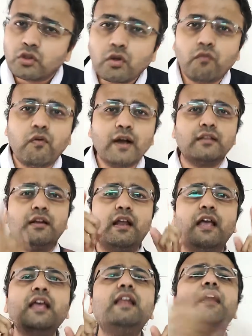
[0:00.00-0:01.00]
तो वक्त
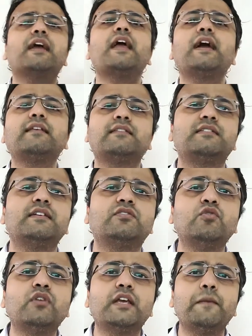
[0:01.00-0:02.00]
नहीं लगेगा सच्चे
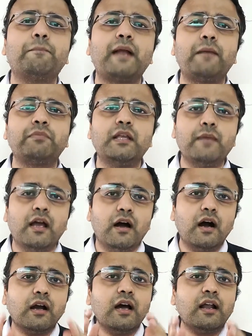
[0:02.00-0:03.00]
सुख की प्राप्ति में
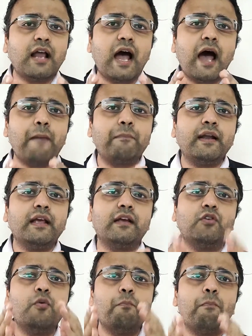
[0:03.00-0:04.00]
अगर आपने
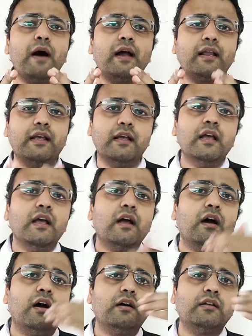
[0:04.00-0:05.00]
गुब्बारे
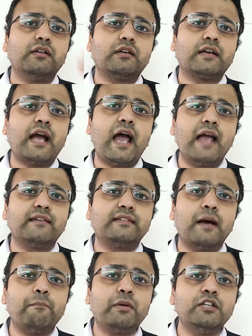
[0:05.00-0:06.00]
का
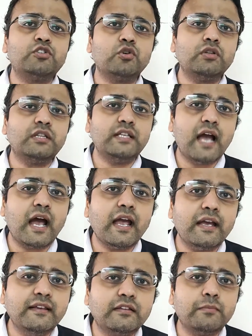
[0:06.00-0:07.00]
एग्जाम्पल जो दिया
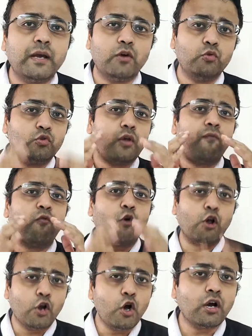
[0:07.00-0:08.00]
है इसमें उसे
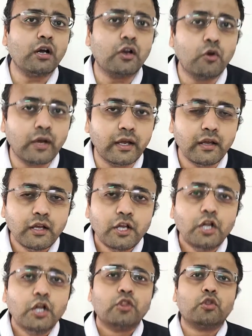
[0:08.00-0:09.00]
फॉलो करोगे
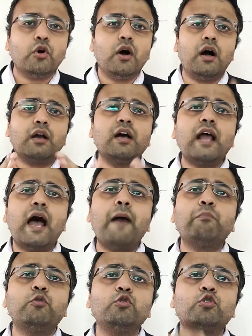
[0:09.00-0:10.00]
तो अगर
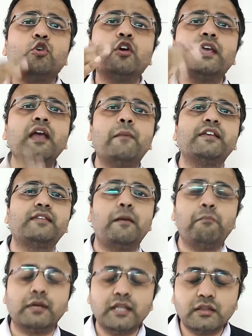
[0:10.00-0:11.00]
आप दूसरों की
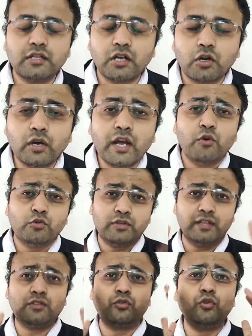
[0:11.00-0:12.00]
हमेशा मदद करोगे
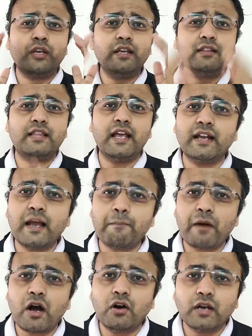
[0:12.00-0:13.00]
उसे सुखी देख ना
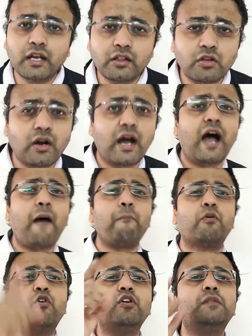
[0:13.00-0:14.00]
पाओगे तो
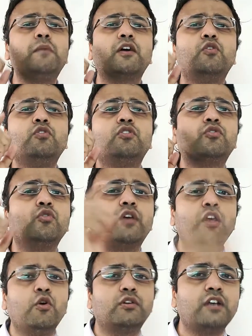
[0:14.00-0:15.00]
आप खुद ब खुद
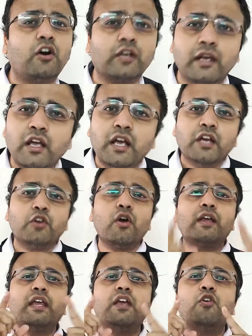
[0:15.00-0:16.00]
सुखी हो जाओगे
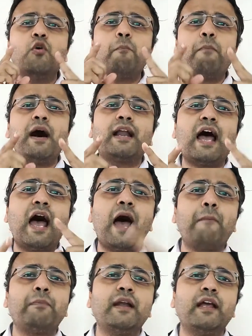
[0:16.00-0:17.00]
क्योंकि गुब्बारा
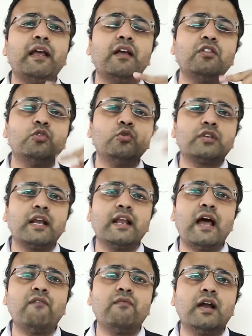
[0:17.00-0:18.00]
आपने
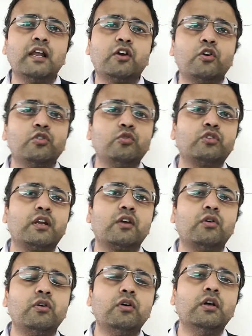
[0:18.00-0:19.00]
दूसरे नाम वाले को दूसरे
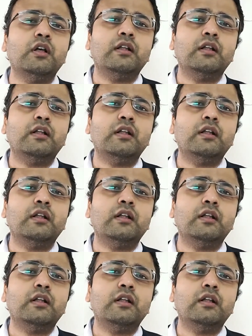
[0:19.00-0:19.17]
को